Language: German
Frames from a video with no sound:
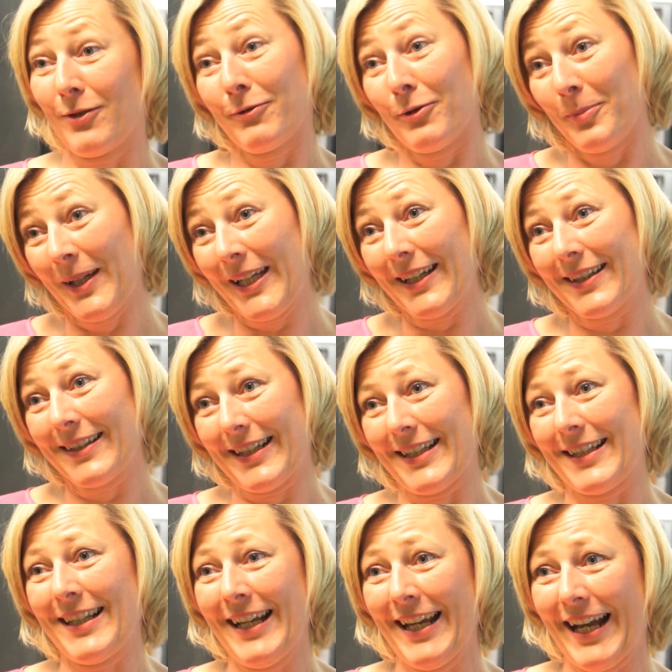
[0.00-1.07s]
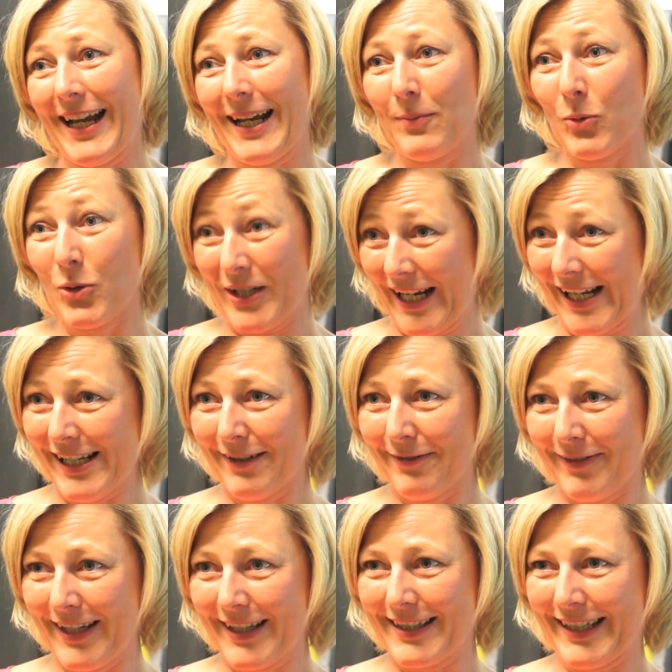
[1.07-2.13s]
Und für mich ist das ein Modell
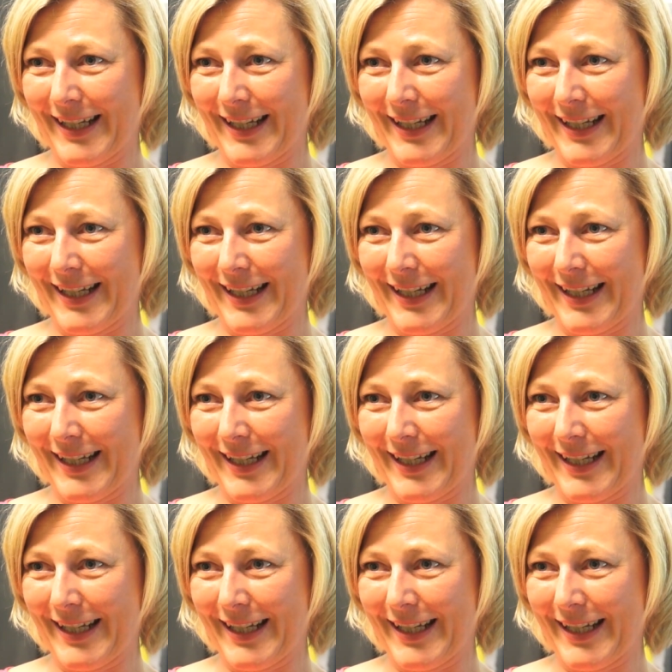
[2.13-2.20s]
gewesen.